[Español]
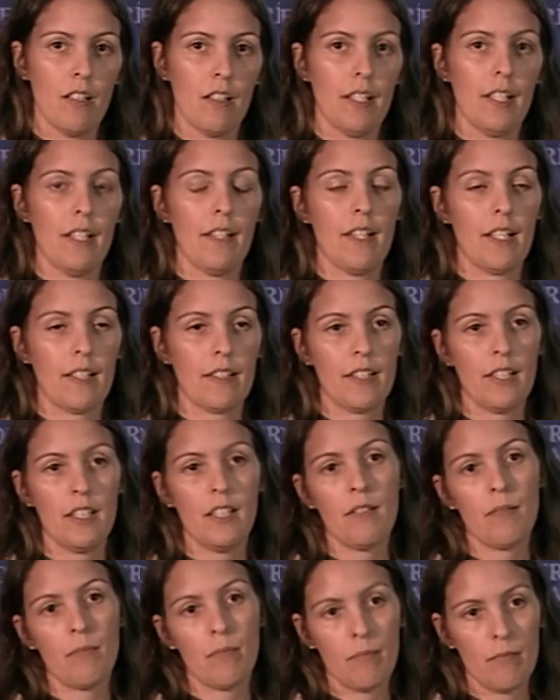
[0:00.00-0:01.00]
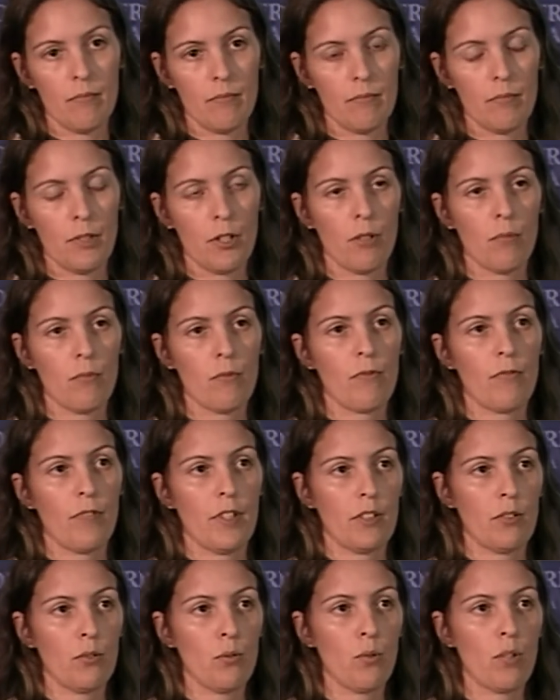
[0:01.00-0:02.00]
Dactylis, eh, dactilis, bromus,
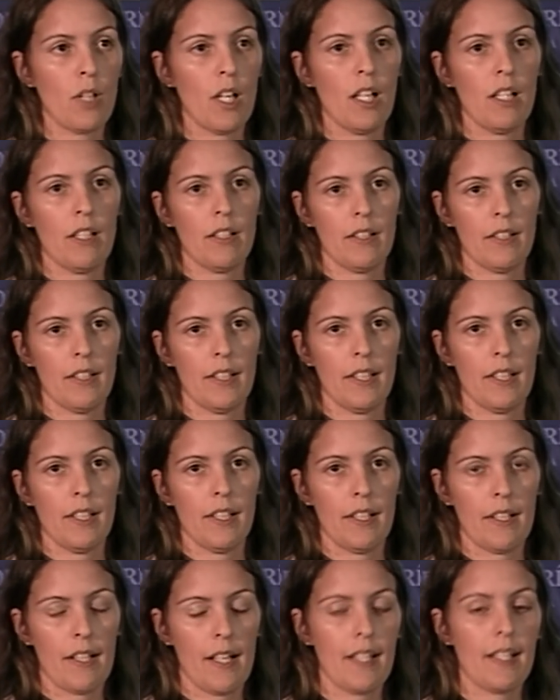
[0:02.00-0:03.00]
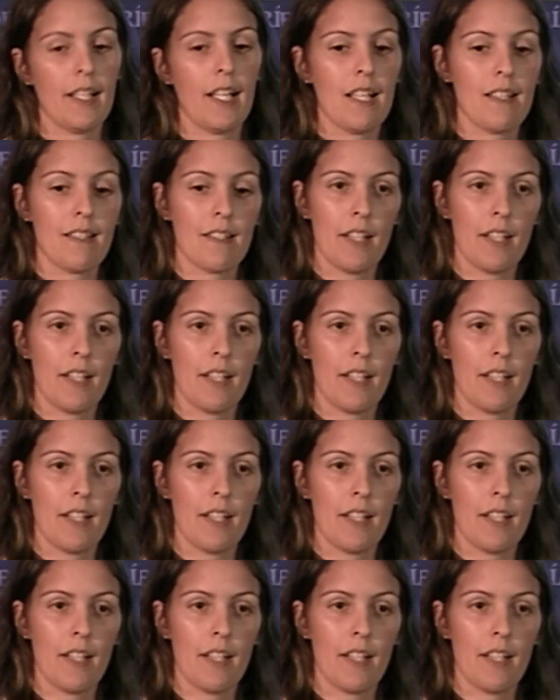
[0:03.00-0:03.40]
festuca, eh, raigras y